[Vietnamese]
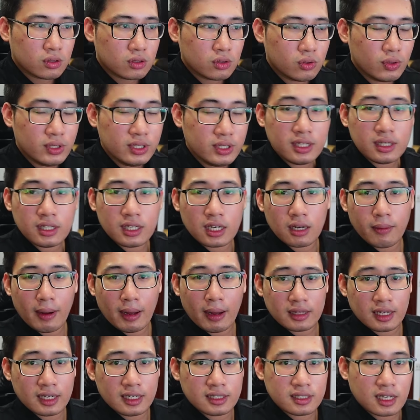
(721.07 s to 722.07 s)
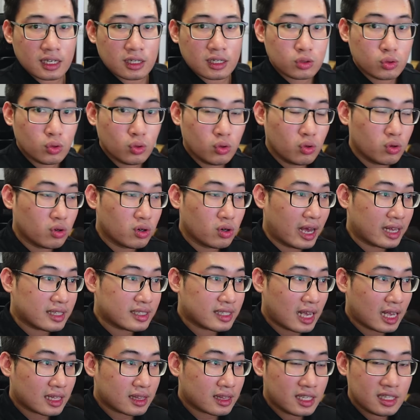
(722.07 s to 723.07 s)
Tuy nhiên thì các bạn thấy rằng dù đã
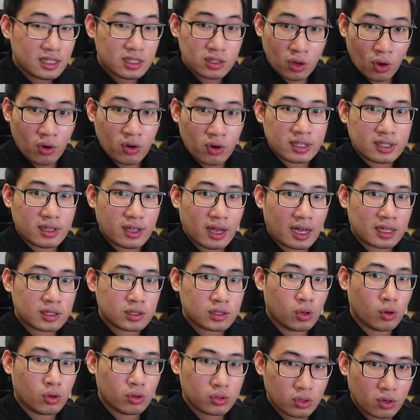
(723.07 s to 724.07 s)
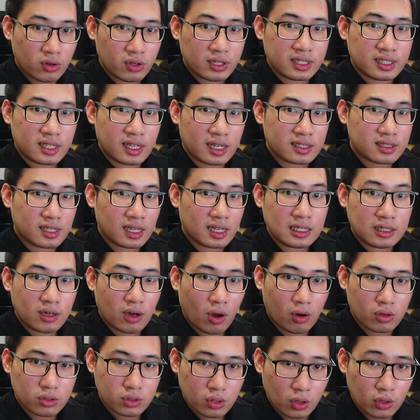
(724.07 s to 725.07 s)
ra tin rồi, ra số rồi, ra xanh
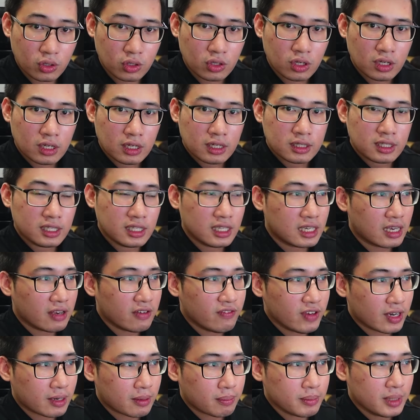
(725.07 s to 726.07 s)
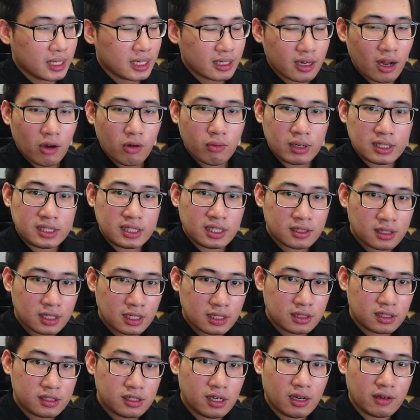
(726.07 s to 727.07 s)
đỏ rồi, thì cái việc biến động ở trên thị
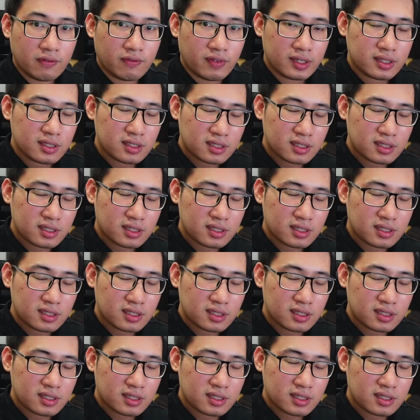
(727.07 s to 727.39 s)
trường vẫn